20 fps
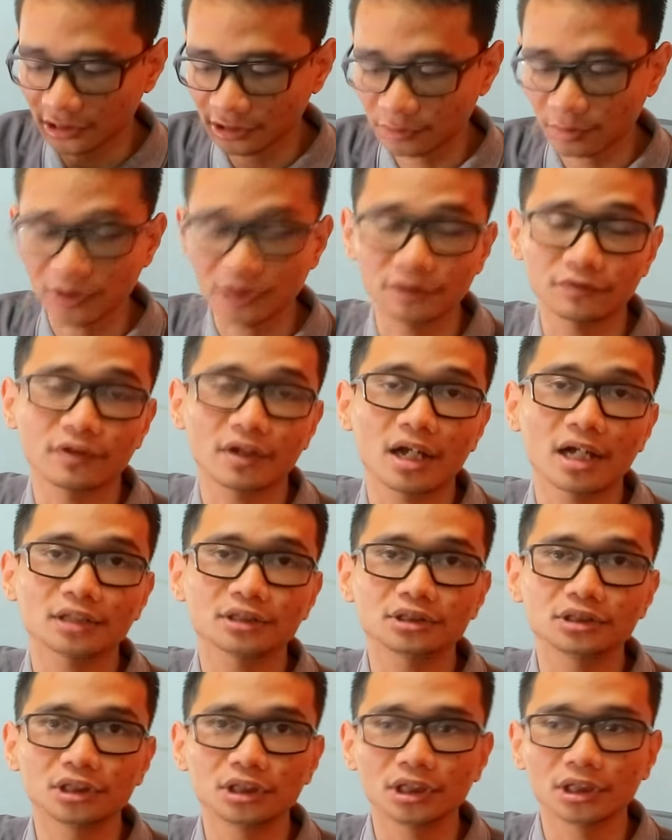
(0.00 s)

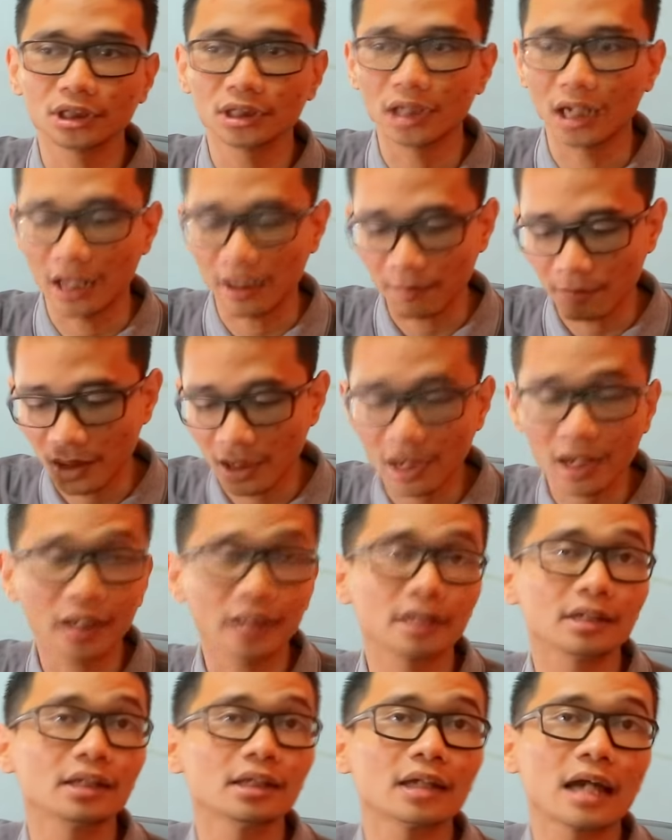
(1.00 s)
spesifikasi dan
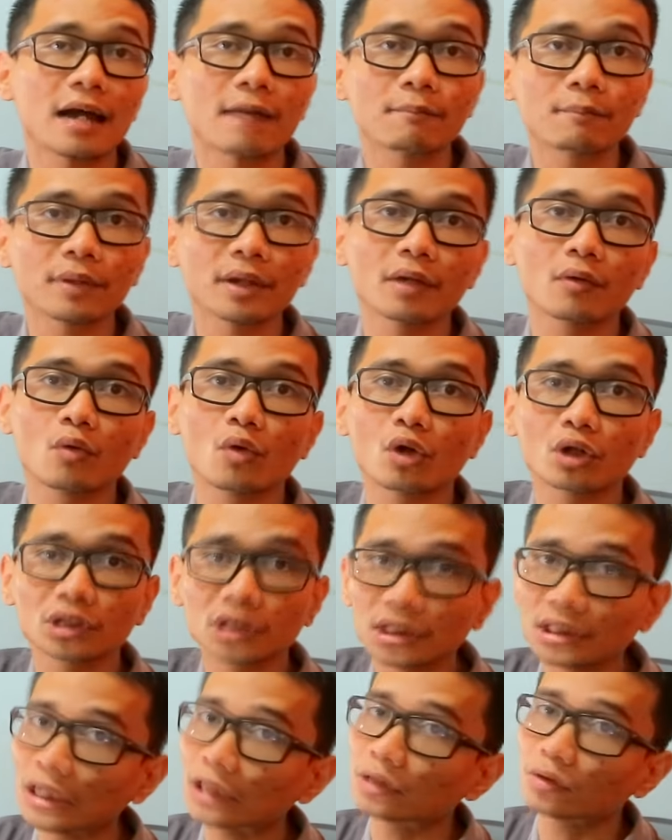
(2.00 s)
apakah ini HP
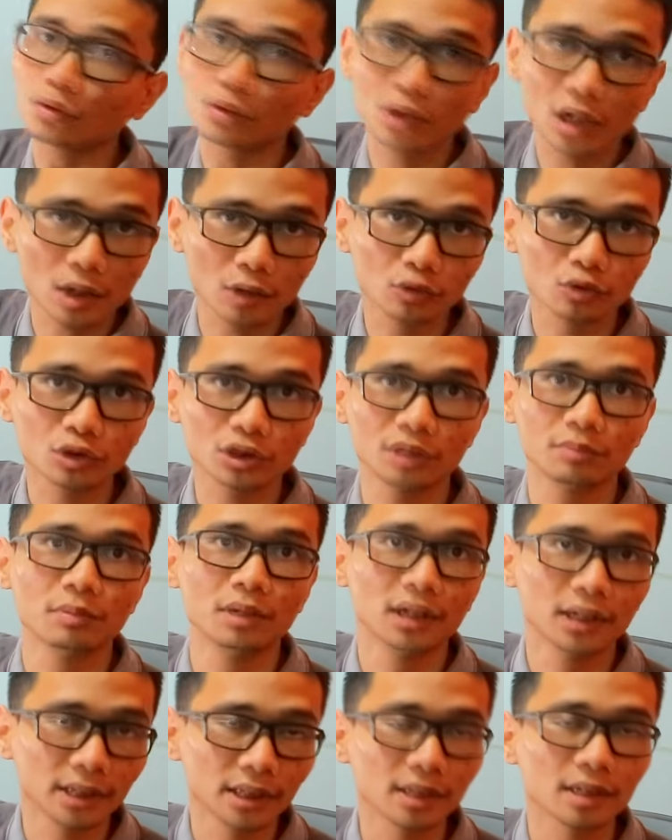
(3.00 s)
worth it atau enggak untuk
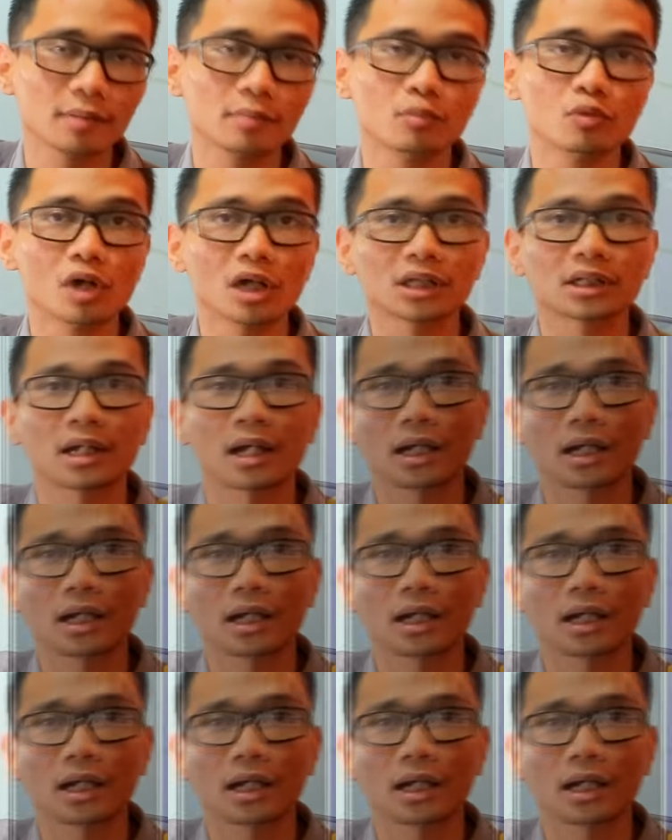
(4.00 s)
dibeli buat